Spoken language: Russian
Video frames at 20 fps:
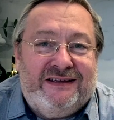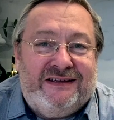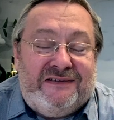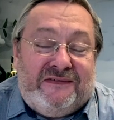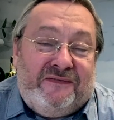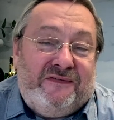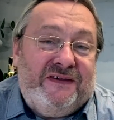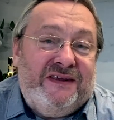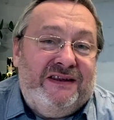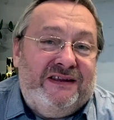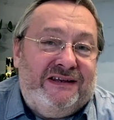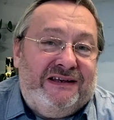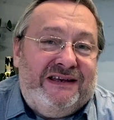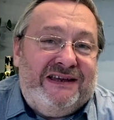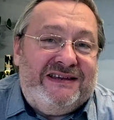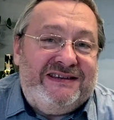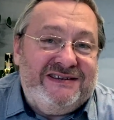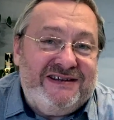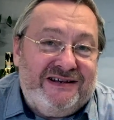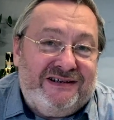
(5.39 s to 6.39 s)
вина для
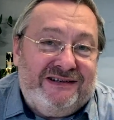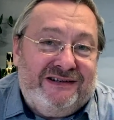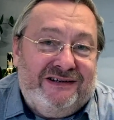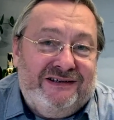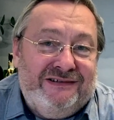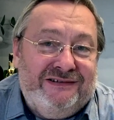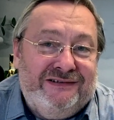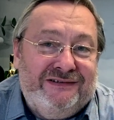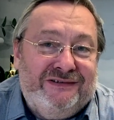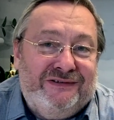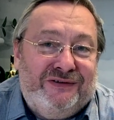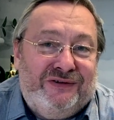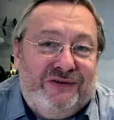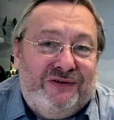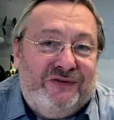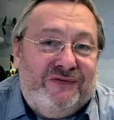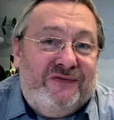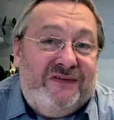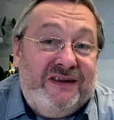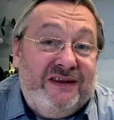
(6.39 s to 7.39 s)
тех,
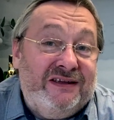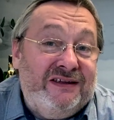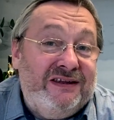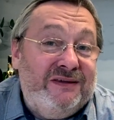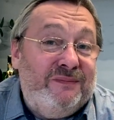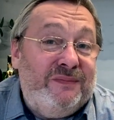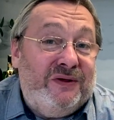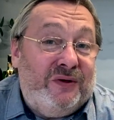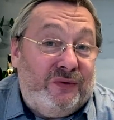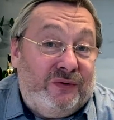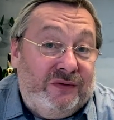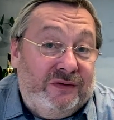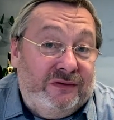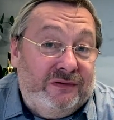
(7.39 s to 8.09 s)
кто вина не пьет.